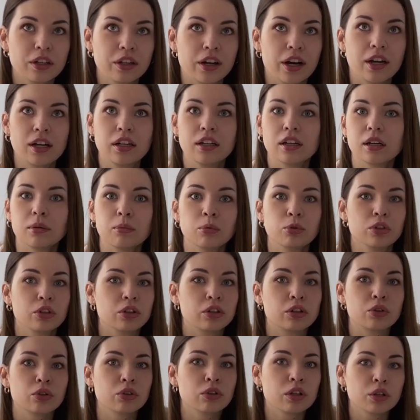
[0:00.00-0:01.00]
Реально, как будто
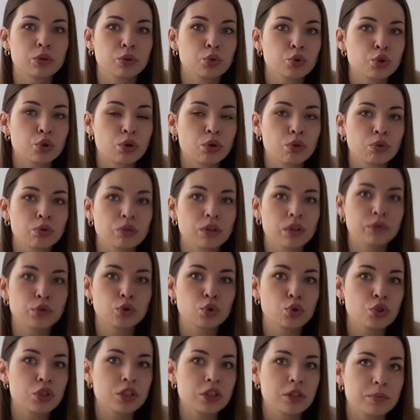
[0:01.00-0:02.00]
кто-то одну шторку
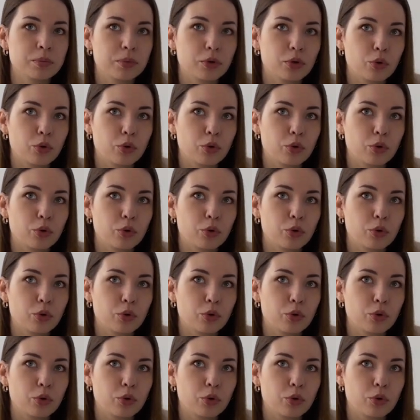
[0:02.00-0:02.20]
всю жизнь